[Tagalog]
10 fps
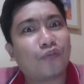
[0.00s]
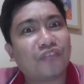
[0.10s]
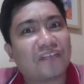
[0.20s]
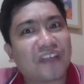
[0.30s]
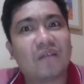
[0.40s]

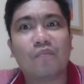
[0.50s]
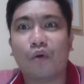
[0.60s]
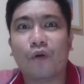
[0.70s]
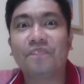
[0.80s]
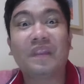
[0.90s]

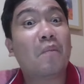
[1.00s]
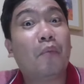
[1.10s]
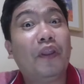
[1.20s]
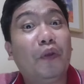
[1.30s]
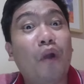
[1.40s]
tatakbo,
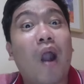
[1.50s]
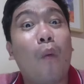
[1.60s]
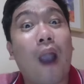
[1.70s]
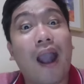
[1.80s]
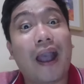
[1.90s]
pwede kong
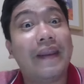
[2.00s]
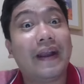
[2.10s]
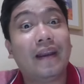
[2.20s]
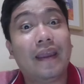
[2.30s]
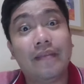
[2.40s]
hawakan
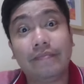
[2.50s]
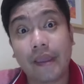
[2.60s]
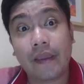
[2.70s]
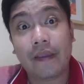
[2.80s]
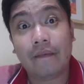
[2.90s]
ang
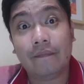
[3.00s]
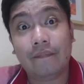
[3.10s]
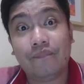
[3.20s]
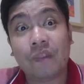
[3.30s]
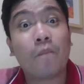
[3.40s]
Leyte.
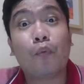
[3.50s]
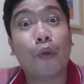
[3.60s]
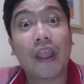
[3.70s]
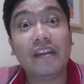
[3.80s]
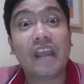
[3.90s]

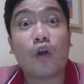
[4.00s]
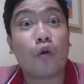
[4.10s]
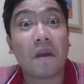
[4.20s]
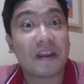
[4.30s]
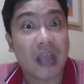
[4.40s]
Pwede akong
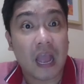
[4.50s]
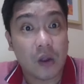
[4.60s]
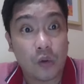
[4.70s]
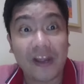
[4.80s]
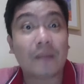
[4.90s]

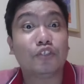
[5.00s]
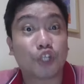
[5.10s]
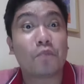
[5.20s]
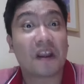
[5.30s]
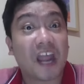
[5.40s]
manalo and I'm sure
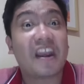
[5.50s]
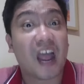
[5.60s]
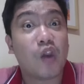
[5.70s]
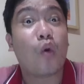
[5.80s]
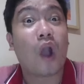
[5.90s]

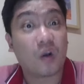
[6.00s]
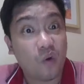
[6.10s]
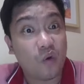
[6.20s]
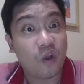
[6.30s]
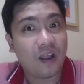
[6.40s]
mananalo
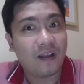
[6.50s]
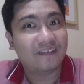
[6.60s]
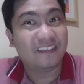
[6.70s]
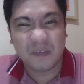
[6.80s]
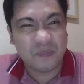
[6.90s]
ako.
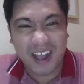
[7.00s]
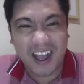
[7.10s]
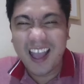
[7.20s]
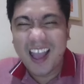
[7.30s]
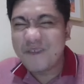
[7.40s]
'Di ba?
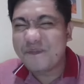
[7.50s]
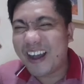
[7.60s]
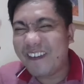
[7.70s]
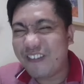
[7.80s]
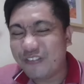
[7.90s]

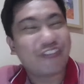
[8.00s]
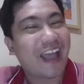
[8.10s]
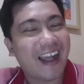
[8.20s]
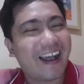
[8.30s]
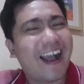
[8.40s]

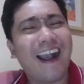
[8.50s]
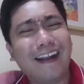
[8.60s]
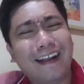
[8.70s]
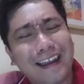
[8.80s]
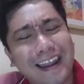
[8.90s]
Mautak ang
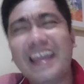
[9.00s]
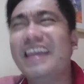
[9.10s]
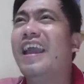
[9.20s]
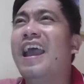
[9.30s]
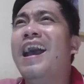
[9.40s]
galing.
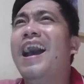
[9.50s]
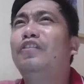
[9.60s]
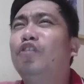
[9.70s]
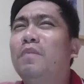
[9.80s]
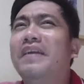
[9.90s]
At
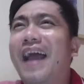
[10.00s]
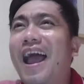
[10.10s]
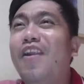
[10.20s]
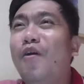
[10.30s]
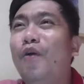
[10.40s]
kung
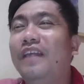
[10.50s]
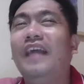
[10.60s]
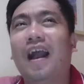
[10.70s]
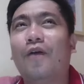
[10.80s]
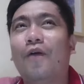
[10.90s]
manalo ulit
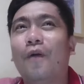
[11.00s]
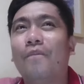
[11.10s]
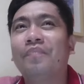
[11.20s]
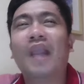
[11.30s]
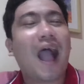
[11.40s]
ako,
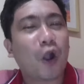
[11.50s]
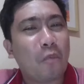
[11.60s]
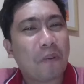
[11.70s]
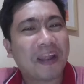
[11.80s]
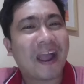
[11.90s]
ako
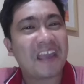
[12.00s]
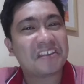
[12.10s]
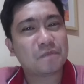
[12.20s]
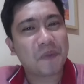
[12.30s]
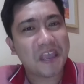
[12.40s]
pa rin ay
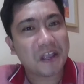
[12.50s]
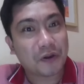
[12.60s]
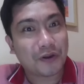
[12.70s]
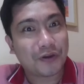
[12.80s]
speaker.